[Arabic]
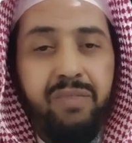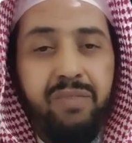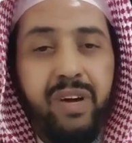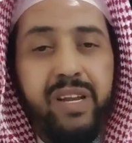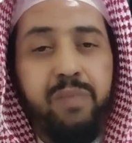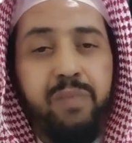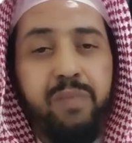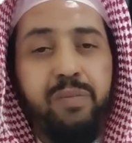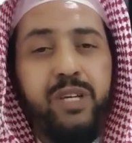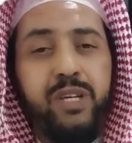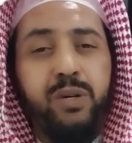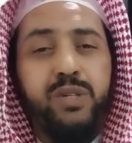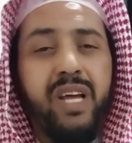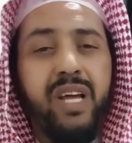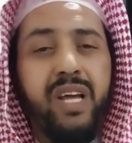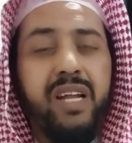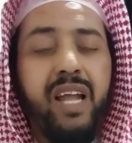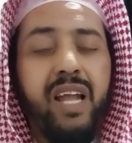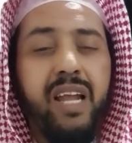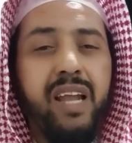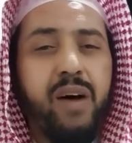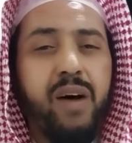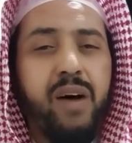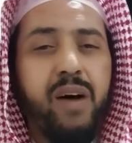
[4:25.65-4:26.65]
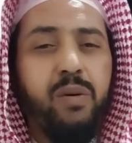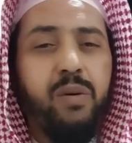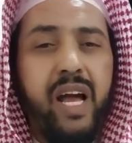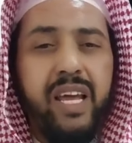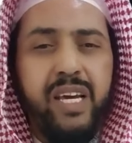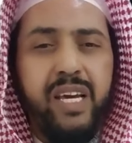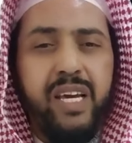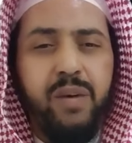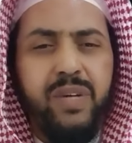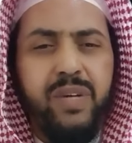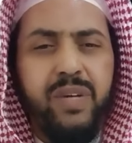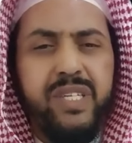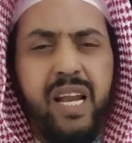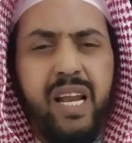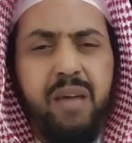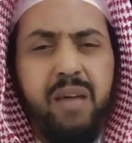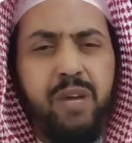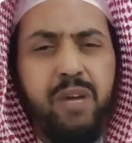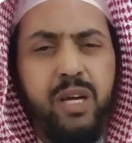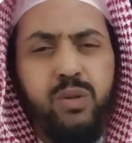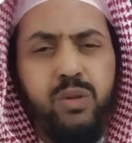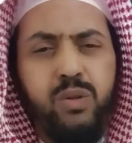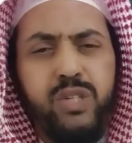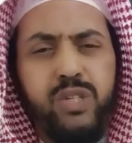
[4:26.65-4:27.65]
فالنبي صلى الله عليه
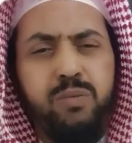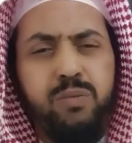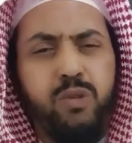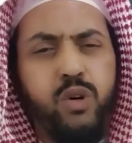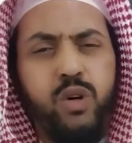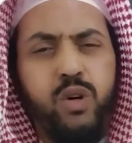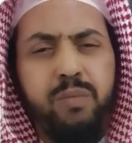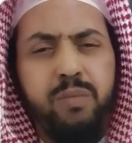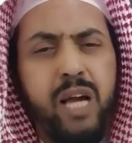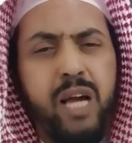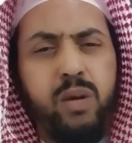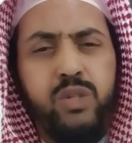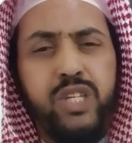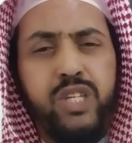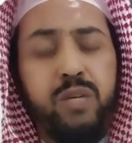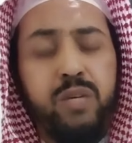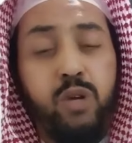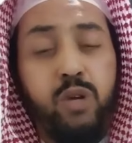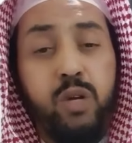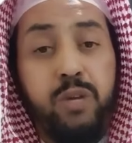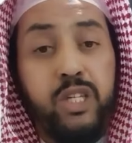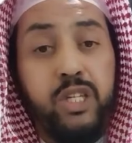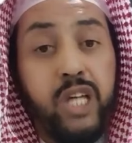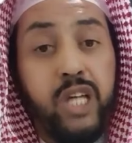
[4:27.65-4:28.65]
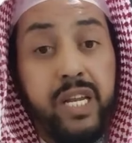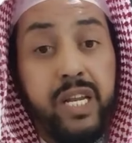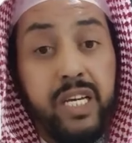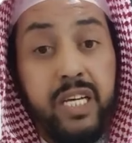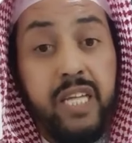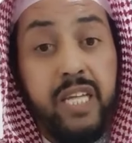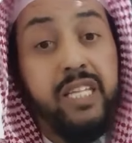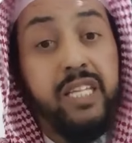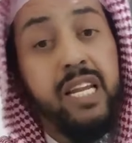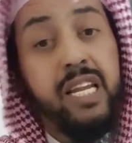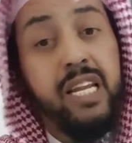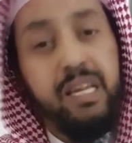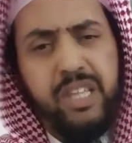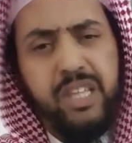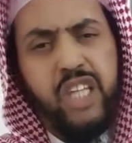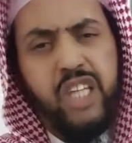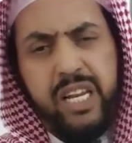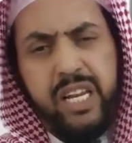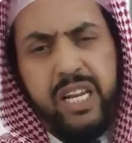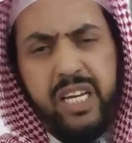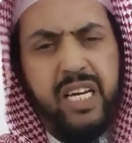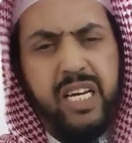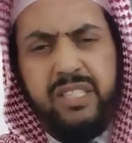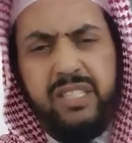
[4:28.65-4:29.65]
وسلم يصيبه ما يصيب البشرية
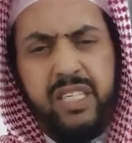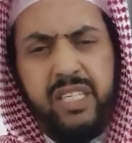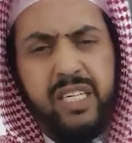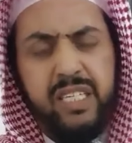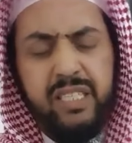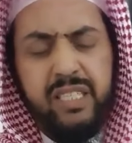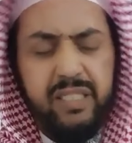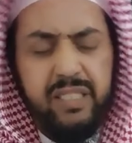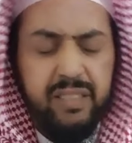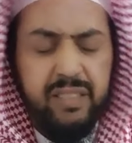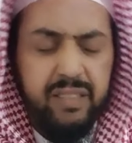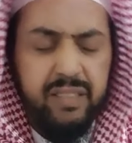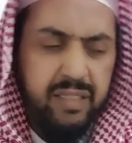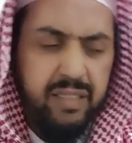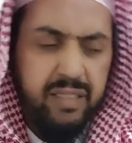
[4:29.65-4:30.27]
لبشريته